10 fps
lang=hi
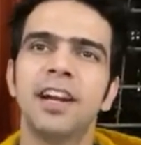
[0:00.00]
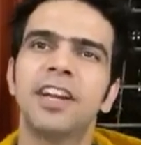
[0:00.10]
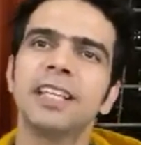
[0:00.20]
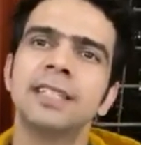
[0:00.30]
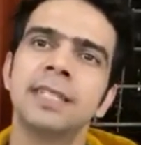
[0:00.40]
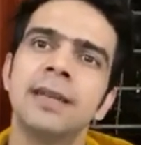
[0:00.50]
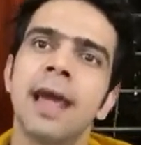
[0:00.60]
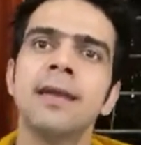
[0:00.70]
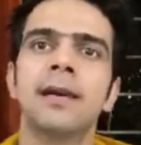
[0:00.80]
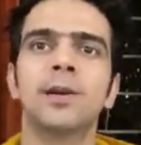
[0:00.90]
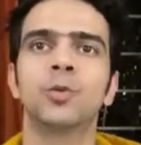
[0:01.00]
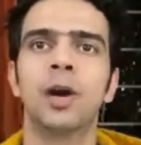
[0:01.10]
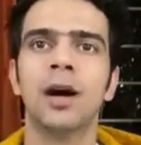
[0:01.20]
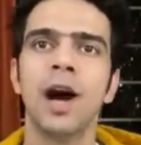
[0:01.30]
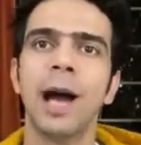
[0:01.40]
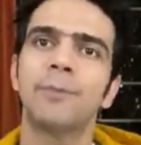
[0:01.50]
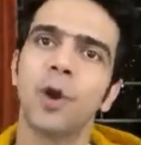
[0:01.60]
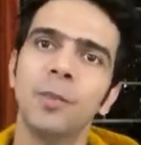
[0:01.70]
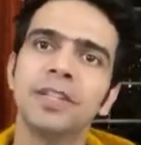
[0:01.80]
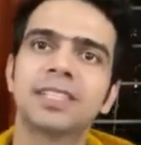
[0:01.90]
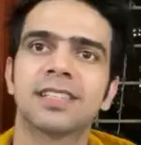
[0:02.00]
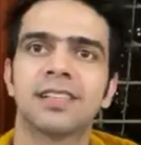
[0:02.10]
ड्रेसेस की लाइन लगा दूंगा आई प्रॉमिस